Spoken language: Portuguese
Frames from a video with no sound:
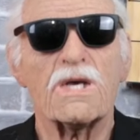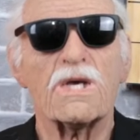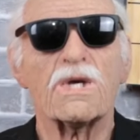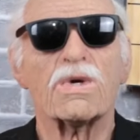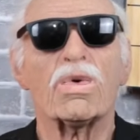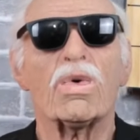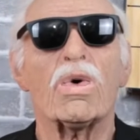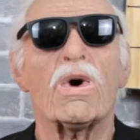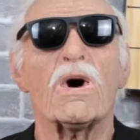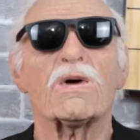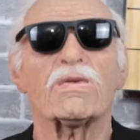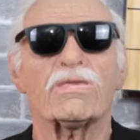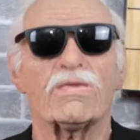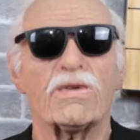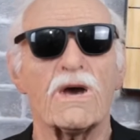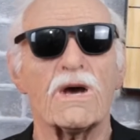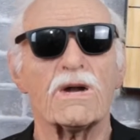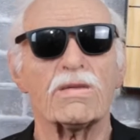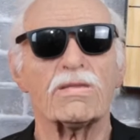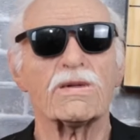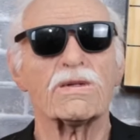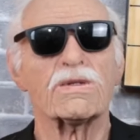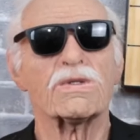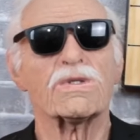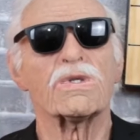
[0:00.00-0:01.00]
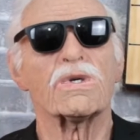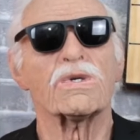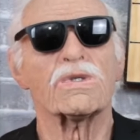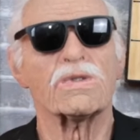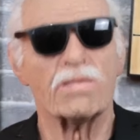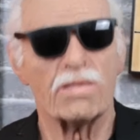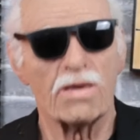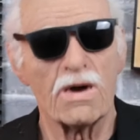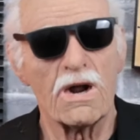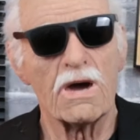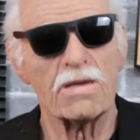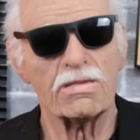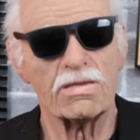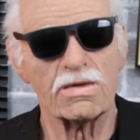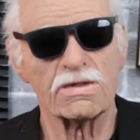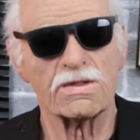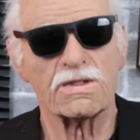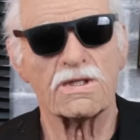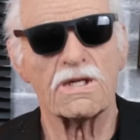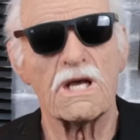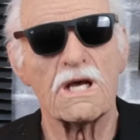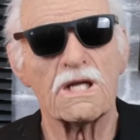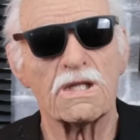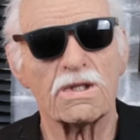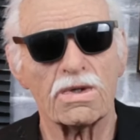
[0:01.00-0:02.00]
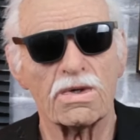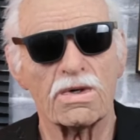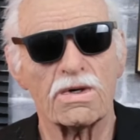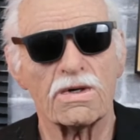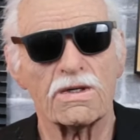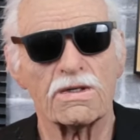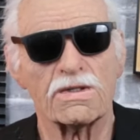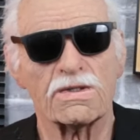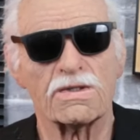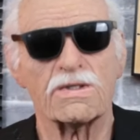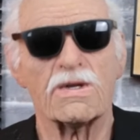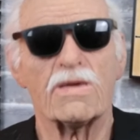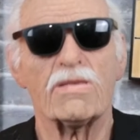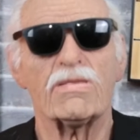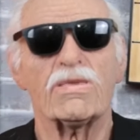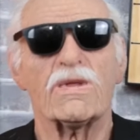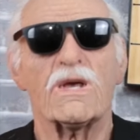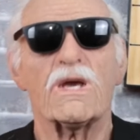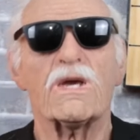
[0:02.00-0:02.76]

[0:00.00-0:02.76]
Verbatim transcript: e com a verba dos seus próprios criadores,